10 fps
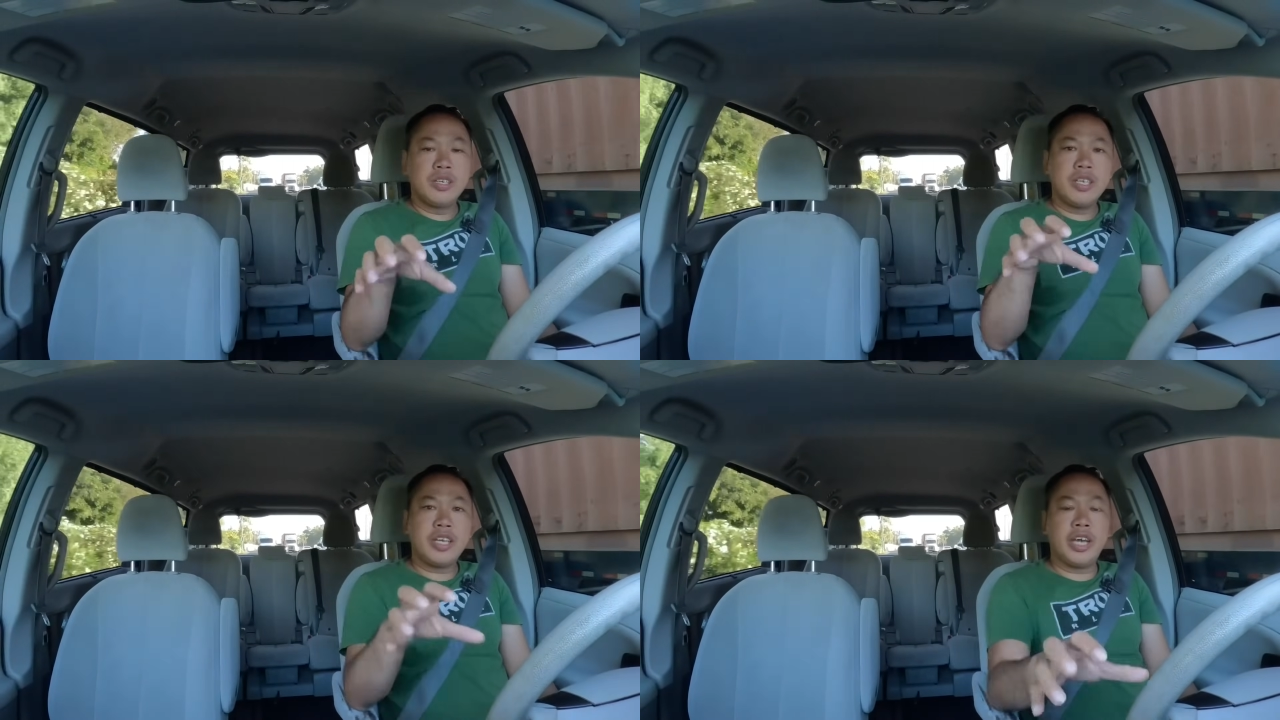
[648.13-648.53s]

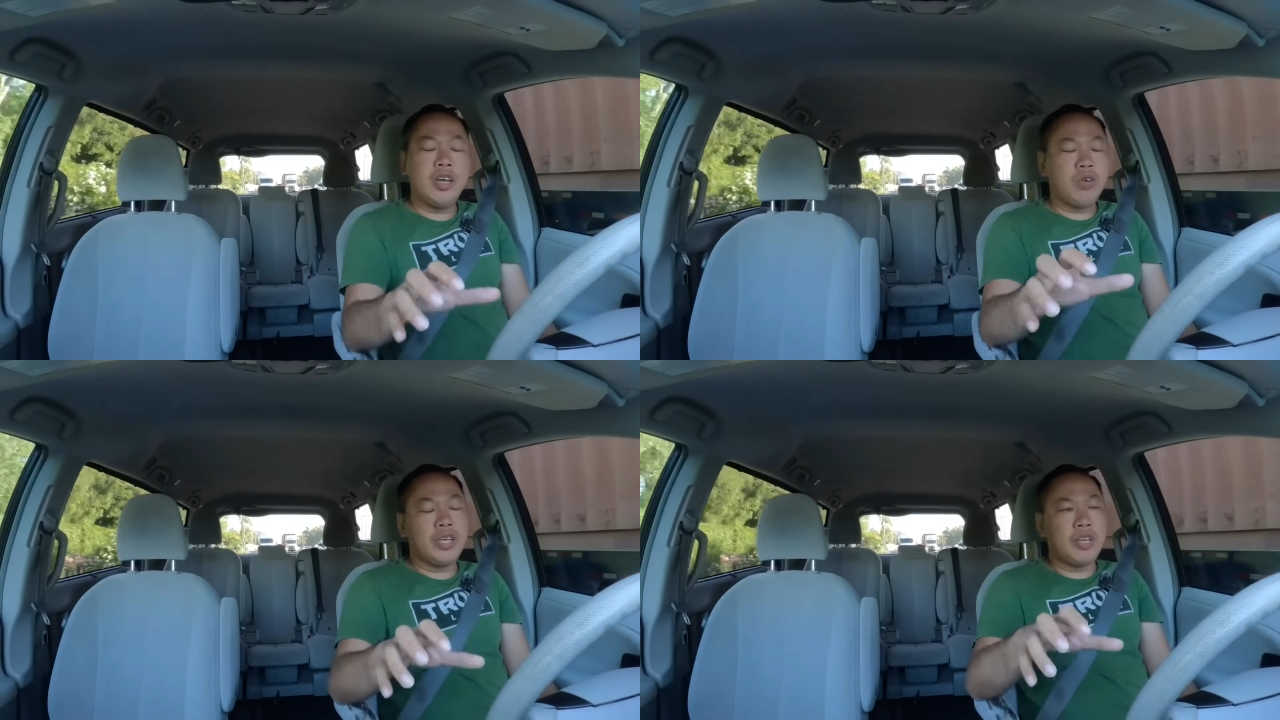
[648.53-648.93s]
nó
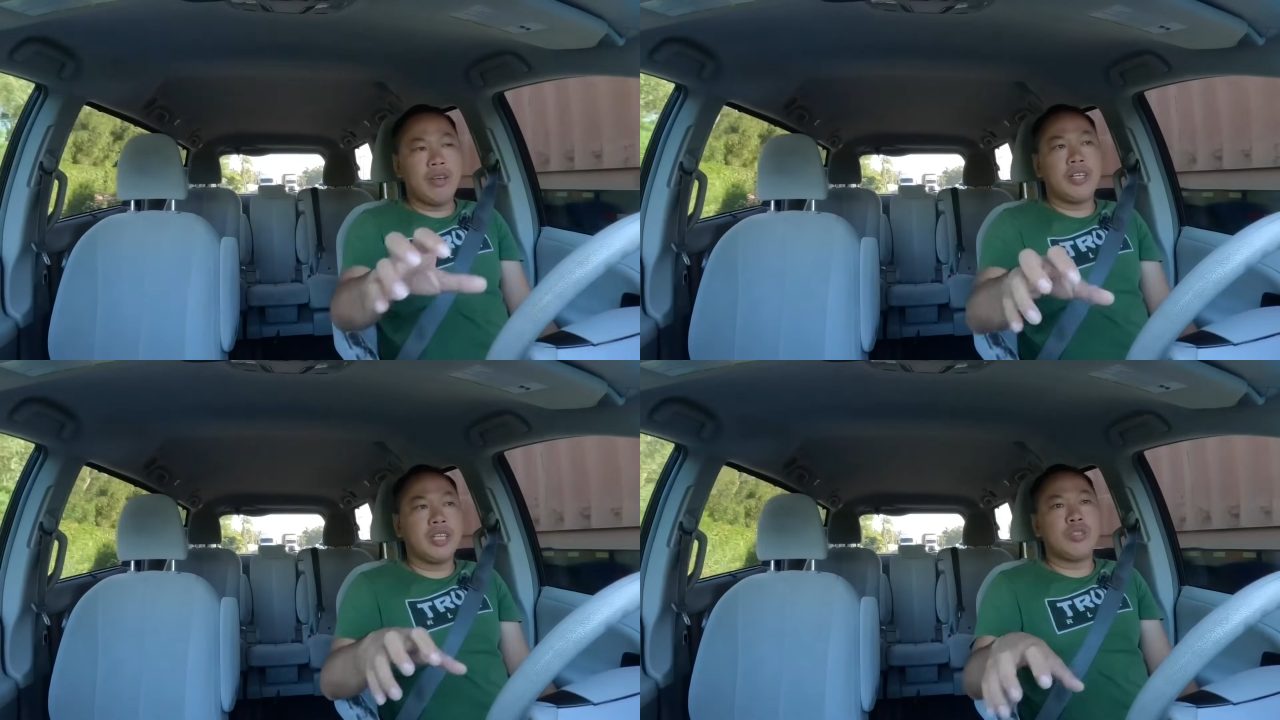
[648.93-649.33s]
kéo kéo
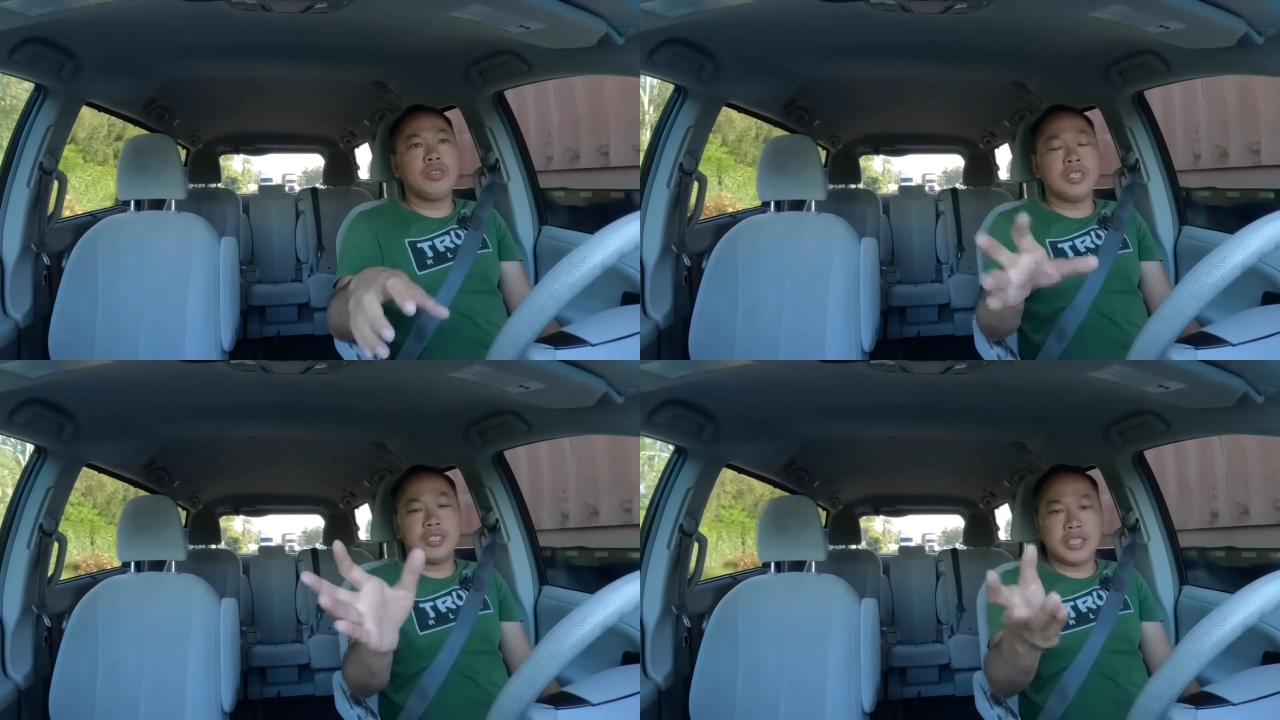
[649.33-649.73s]
kéo lên kéo
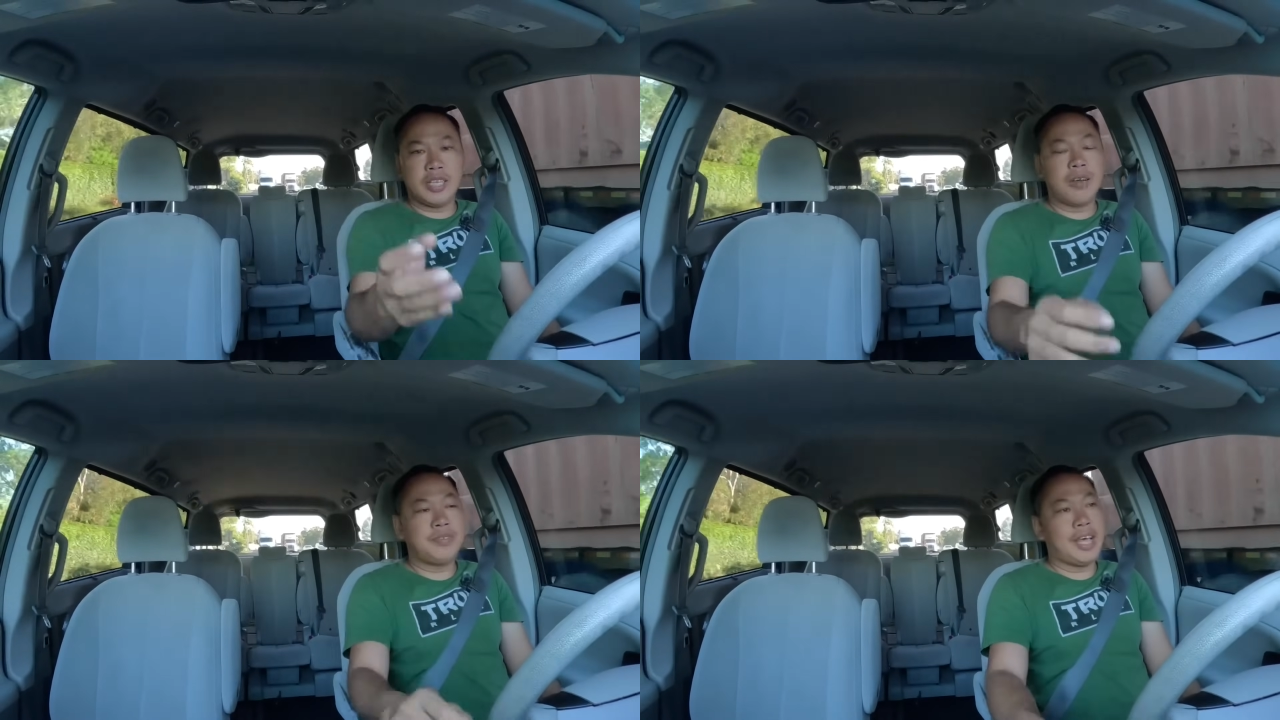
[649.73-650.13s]
xuống cho chiếc
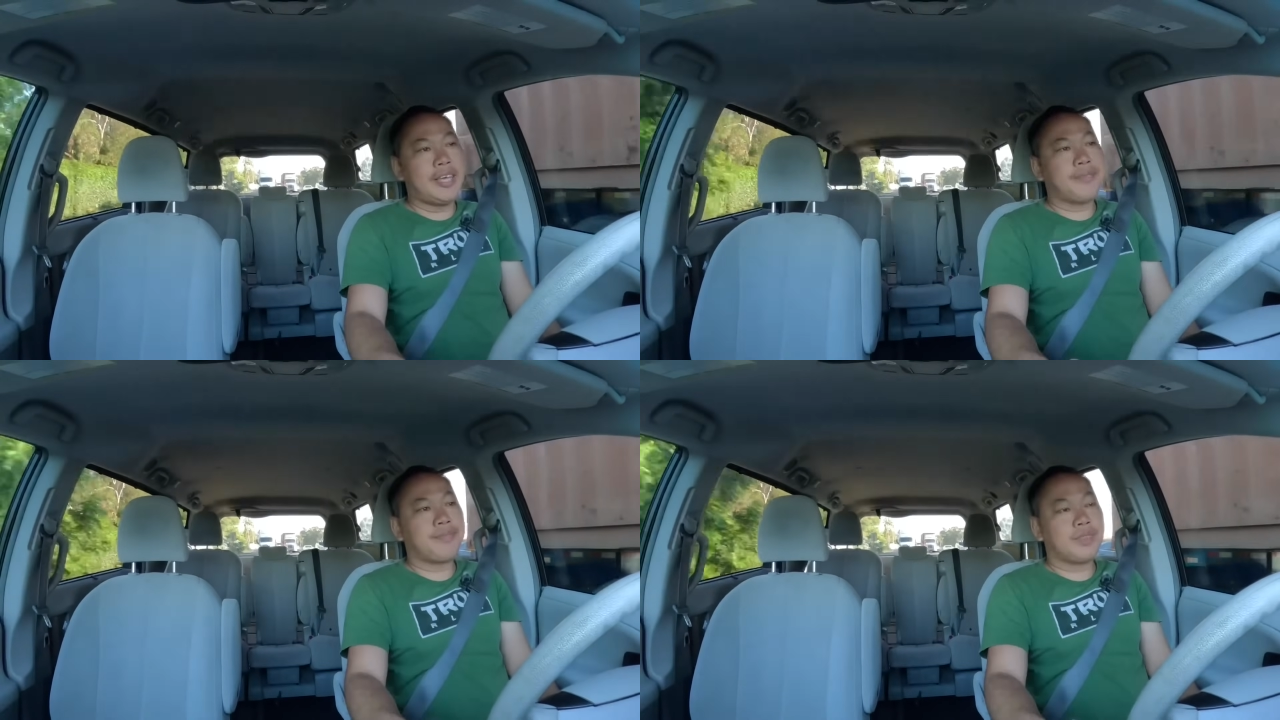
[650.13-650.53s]
xe không
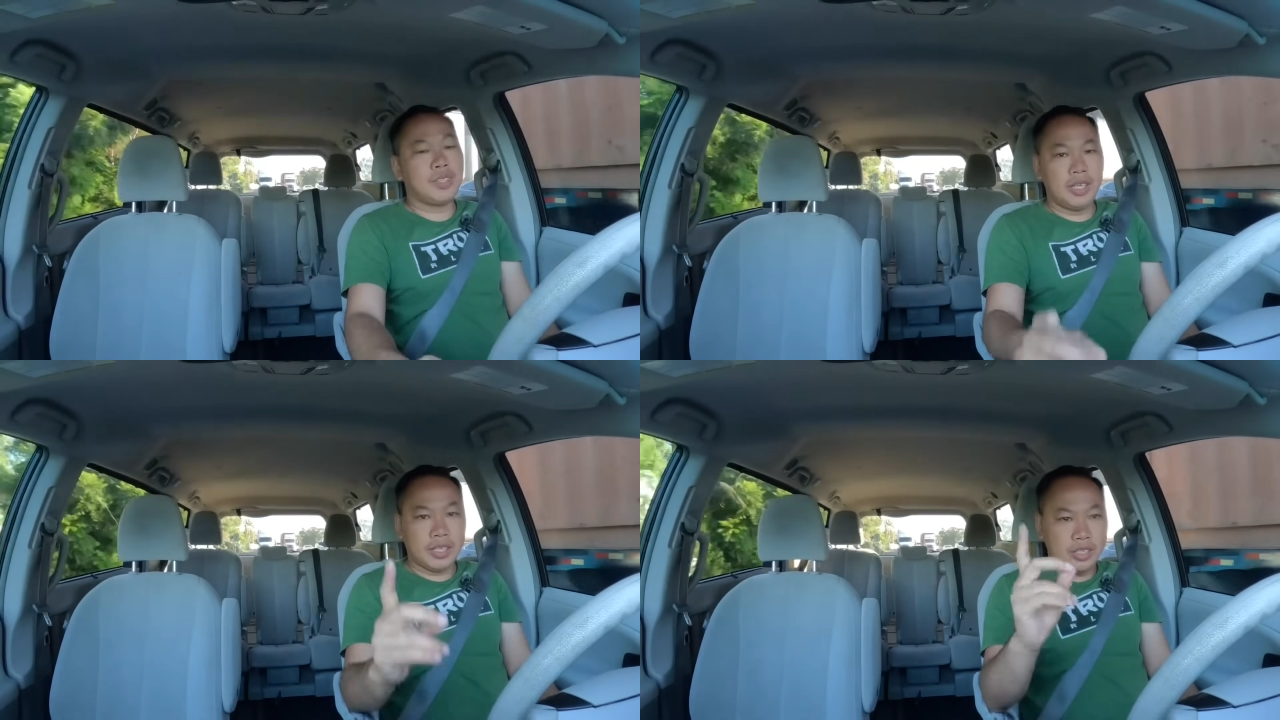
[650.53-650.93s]
chạy
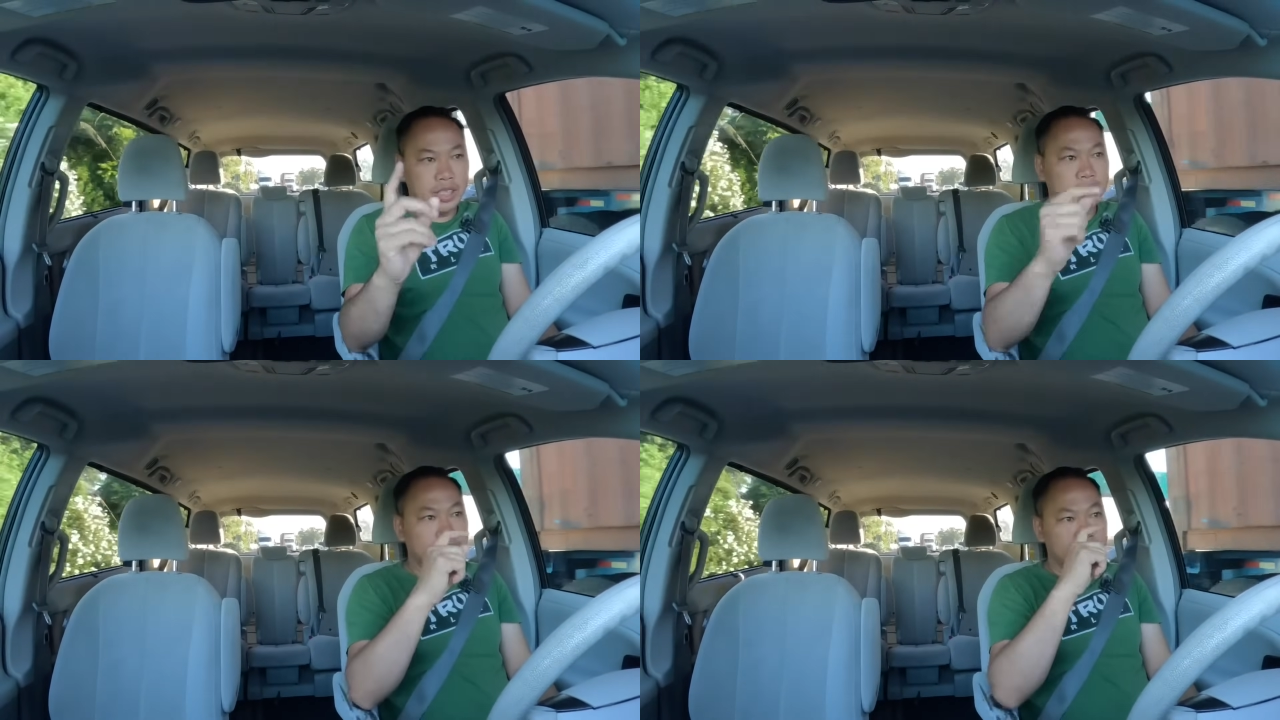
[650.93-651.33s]
đó là cái thứ nhất